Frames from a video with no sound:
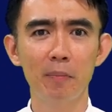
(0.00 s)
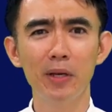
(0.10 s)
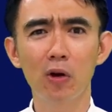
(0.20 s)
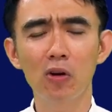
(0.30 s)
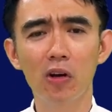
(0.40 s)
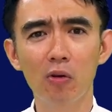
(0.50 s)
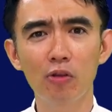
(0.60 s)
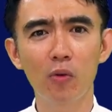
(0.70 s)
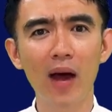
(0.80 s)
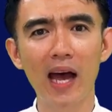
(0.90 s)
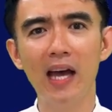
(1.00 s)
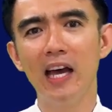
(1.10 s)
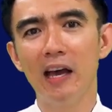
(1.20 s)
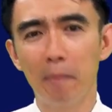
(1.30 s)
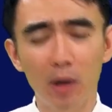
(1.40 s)
พี่น้องเคยรู้สึกว่า
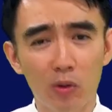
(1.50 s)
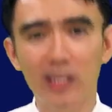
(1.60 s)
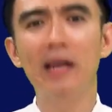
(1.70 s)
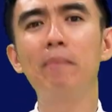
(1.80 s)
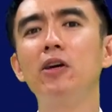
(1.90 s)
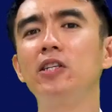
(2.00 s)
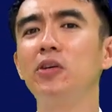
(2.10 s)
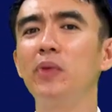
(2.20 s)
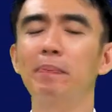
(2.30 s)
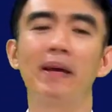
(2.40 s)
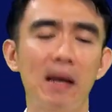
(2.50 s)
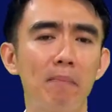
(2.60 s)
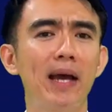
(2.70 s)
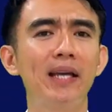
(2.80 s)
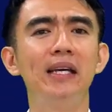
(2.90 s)
ไม่รู้จะดำเนินชีวิตไปทำ
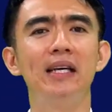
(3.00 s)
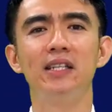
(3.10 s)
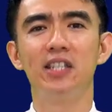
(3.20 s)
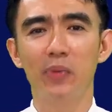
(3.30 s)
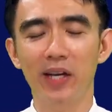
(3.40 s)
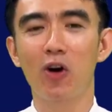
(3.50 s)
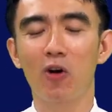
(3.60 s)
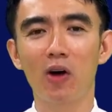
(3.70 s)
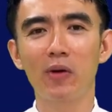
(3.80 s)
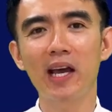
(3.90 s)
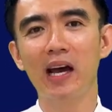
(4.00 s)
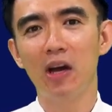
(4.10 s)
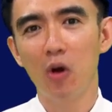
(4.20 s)
ไมชีวิตของเราเนี่ย